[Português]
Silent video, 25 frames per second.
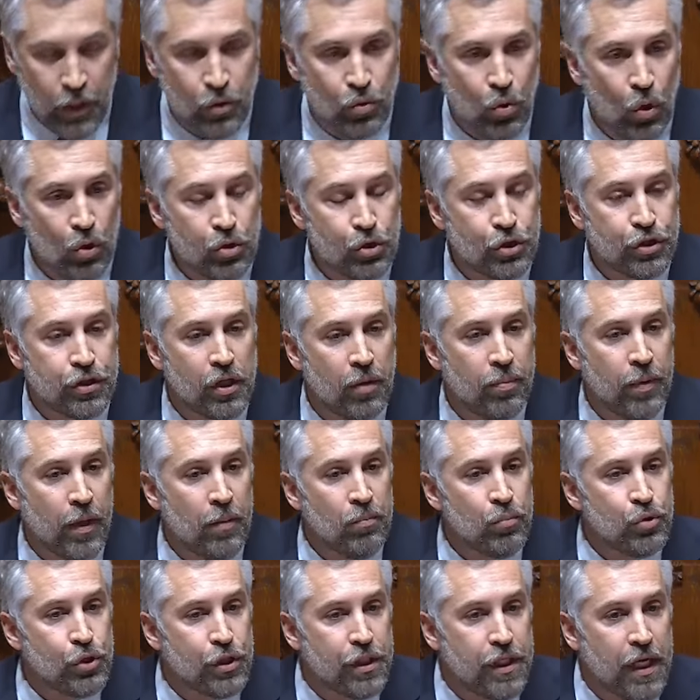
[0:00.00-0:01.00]
E todos
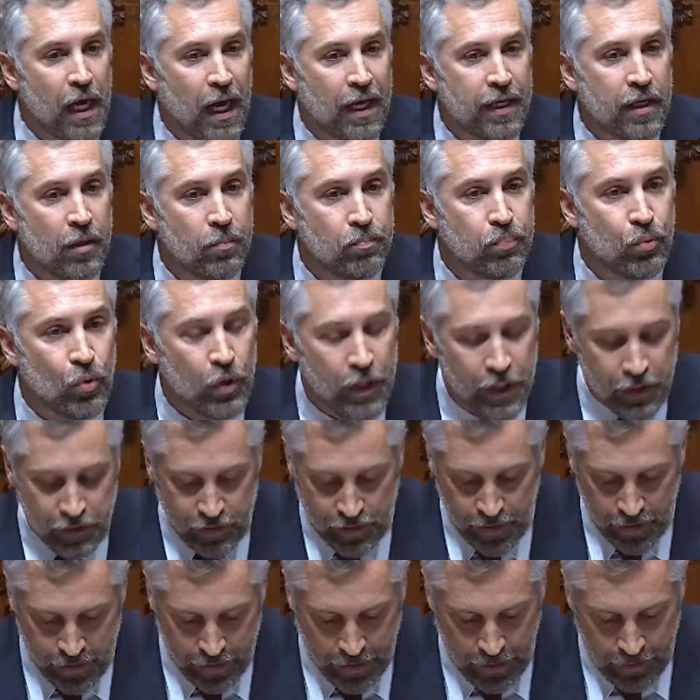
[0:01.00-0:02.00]
sabemos que há na
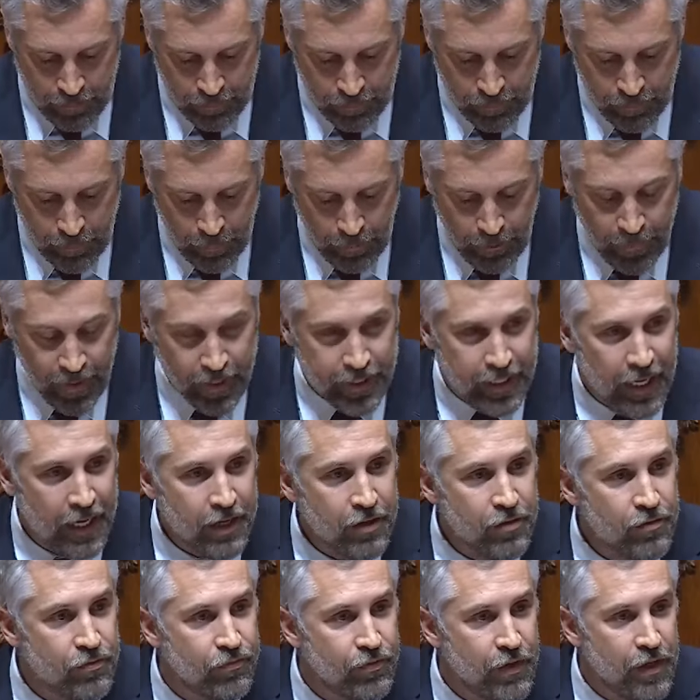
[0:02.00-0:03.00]
política
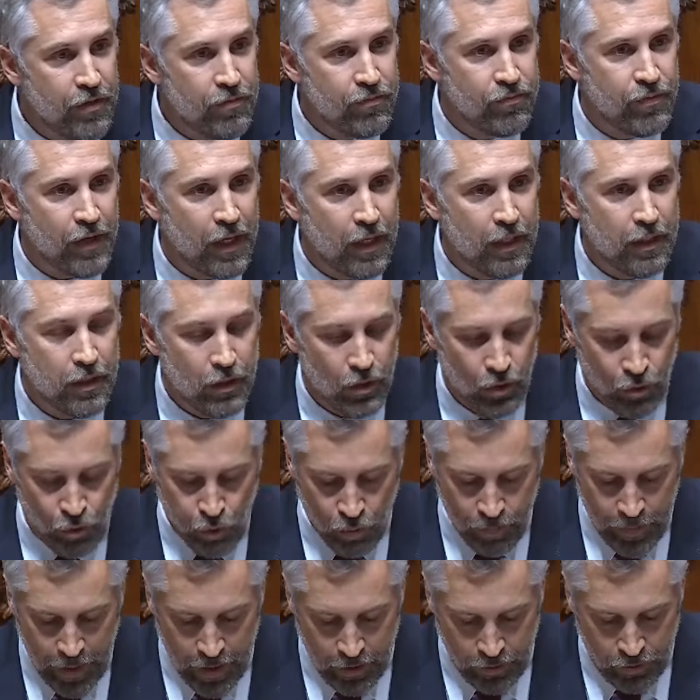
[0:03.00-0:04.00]
quem viva
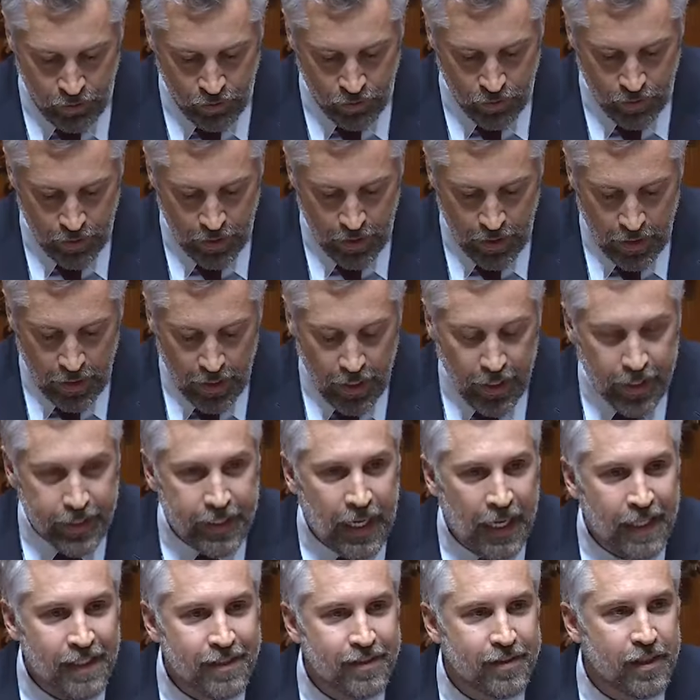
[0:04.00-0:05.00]
do medo,
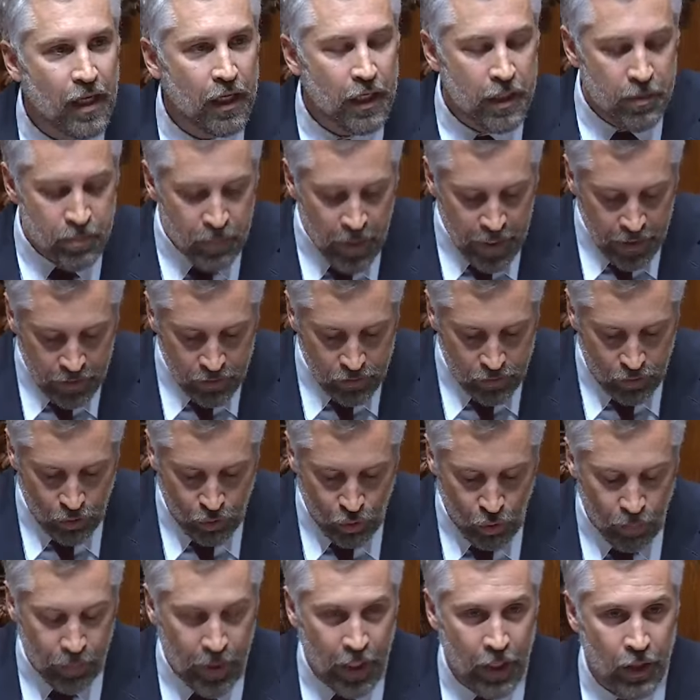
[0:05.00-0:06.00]
quem se
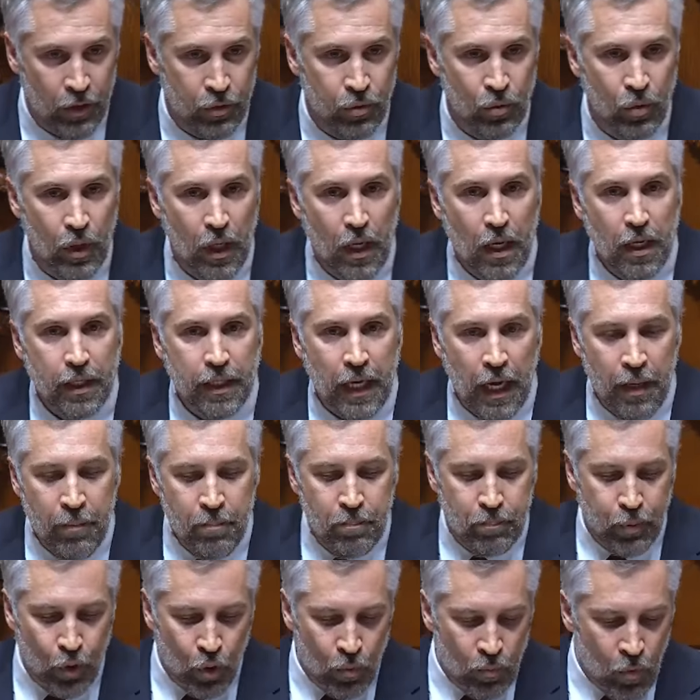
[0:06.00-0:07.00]
alimente do medo,
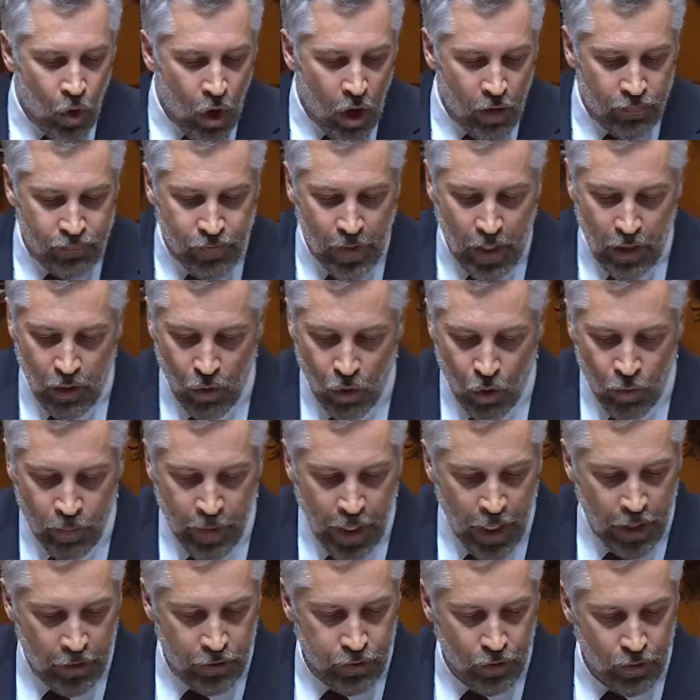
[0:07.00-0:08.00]
quem promova o
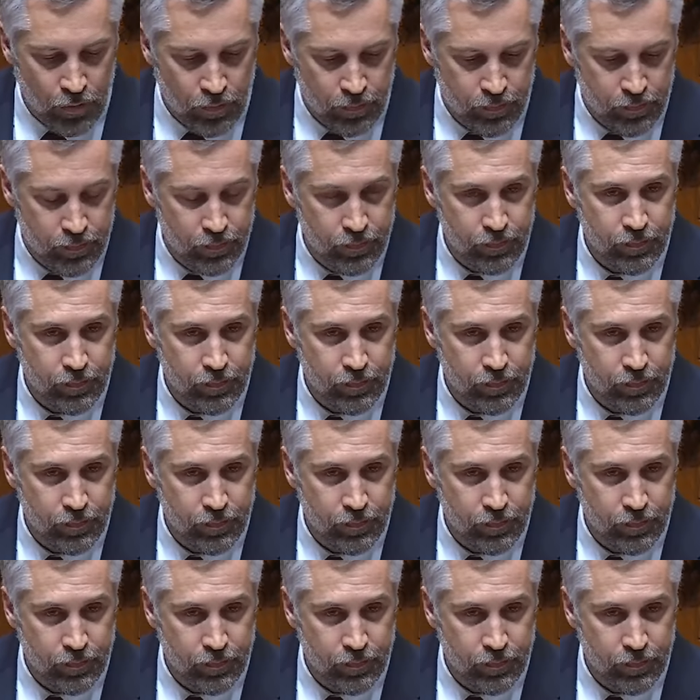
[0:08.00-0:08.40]
medo.